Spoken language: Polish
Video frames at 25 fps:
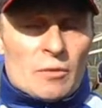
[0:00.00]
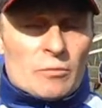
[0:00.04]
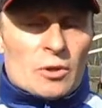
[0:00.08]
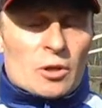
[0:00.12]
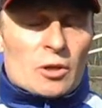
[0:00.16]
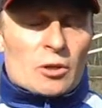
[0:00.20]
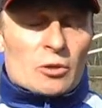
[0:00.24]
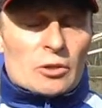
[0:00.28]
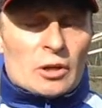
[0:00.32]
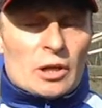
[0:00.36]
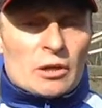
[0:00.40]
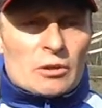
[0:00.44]

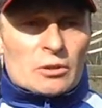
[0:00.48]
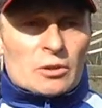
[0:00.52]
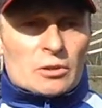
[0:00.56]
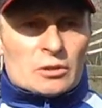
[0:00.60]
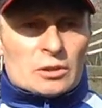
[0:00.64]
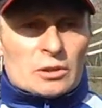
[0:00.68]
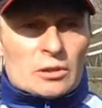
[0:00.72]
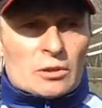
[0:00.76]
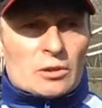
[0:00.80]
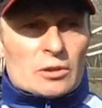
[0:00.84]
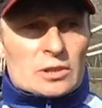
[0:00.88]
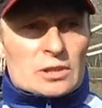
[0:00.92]
pokonały go
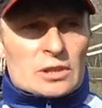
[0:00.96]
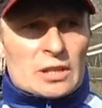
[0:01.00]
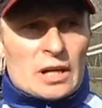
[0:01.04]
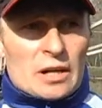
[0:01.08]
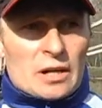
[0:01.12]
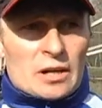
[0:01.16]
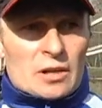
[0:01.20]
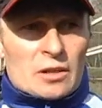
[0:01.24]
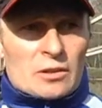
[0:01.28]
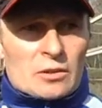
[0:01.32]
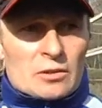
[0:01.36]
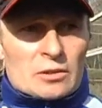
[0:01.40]
tylko
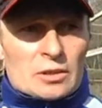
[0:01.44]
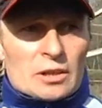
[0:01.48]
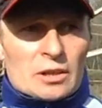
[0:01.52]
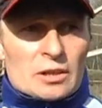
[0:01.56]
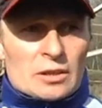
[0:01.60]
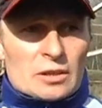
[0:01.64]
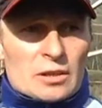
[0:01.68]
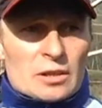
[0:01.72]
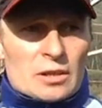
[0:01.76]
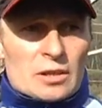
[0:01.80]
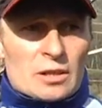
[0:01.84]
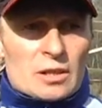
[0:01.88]
stare
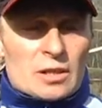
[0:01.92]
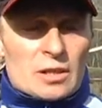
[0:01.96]
konie.